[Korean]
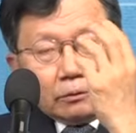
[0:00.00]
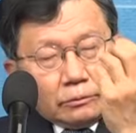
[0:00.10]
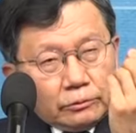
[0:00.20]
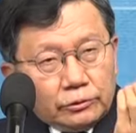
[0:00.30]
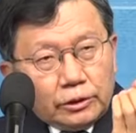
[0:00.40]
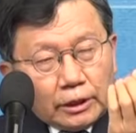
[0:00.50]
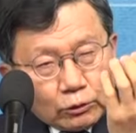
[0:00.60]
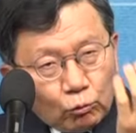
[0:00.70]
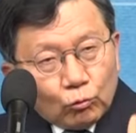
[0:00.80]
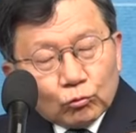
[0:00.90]
은이나
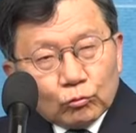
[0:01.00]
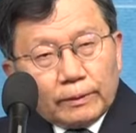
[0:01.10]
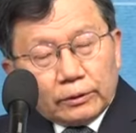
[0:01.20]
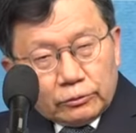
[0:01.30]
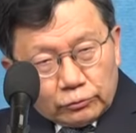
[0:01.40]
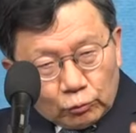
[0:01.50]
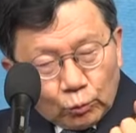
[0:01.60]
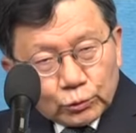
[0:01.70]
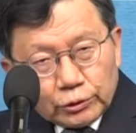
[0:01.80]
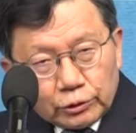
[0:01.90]
동으로 만든
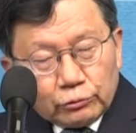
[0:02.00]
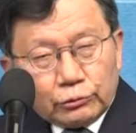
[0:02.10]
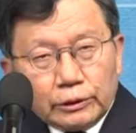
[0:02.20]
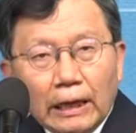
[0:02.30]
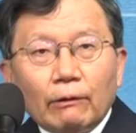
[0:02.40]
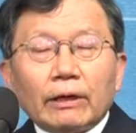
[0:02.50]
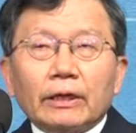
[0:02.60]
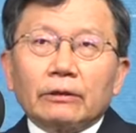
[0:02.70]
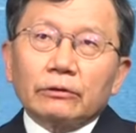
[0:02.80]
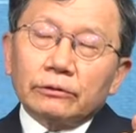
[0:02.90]
동전이고
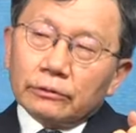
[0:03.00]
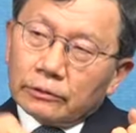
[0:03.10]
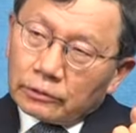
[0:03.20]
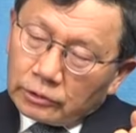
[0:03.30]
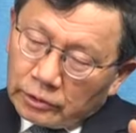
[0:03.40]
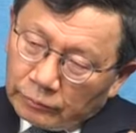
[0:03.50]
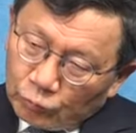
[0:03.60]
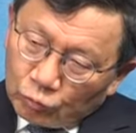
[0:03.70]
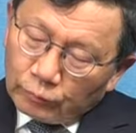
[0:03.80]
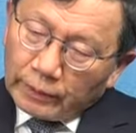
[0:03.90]
양화라는 건
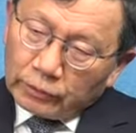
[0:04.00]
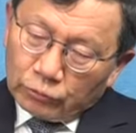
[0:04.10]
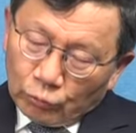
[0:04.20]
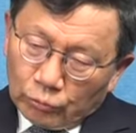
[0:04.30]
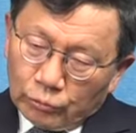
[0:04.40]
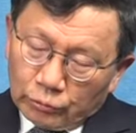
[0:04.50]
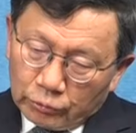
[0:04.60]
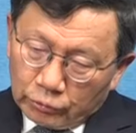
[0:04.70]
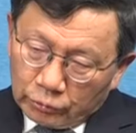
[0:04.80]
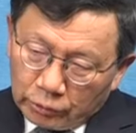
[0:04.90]
금으로 만든 도,
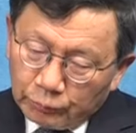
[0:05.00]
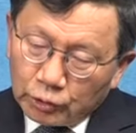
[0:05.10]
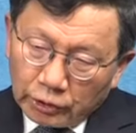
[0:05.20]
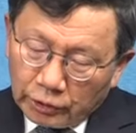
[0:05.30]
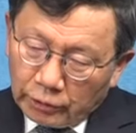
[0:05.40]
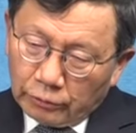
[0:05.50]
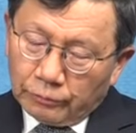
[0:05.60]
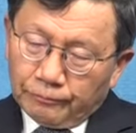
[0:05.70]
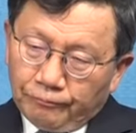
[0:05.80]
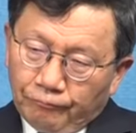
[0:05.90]
그 금전이에요.
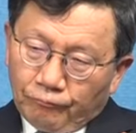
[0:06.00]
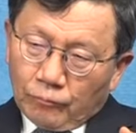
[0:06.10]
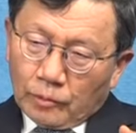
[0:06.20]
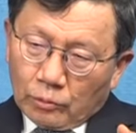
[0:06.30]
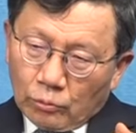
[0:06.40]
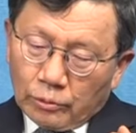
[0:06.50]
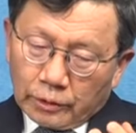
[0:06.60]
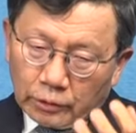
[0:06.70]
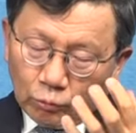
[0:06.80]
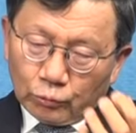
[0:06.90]

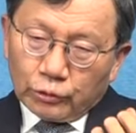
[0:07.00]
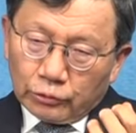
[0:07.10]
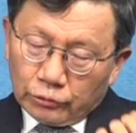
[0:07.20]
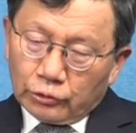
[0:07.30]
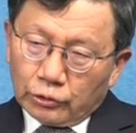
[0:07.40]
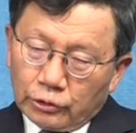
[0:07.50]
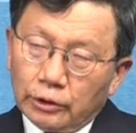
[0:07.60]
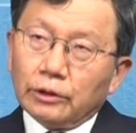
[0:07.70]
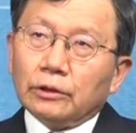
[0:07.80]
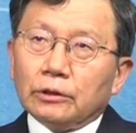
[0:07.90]
그러니까 동전
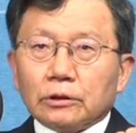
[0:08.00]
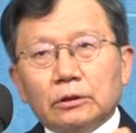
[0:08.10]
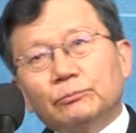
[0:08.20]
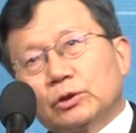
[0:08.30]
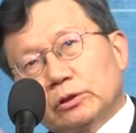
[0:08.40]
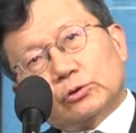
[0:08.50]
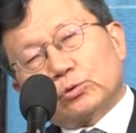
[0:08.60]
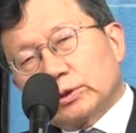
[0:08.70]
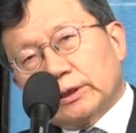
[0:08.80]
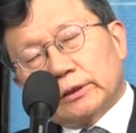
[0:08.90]
은전이 금전을
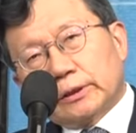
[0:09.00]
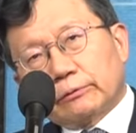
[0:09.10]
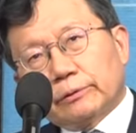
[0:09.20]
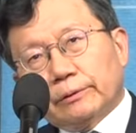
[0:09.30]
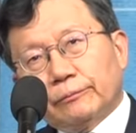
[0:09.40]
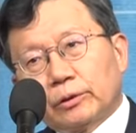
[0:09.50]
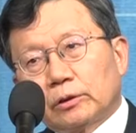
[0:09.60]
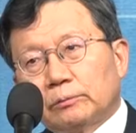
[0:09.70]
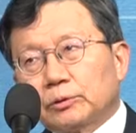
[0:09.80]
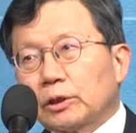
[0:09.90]
쫓아낸다고요.
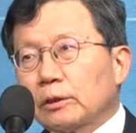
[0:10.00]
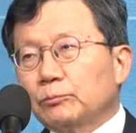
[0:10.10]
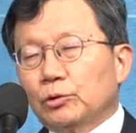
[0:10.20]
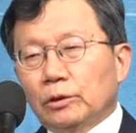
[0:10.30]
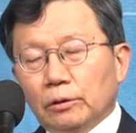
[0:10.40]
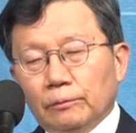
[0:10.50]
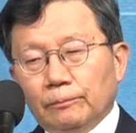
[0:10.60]
왜냐하면 사람들이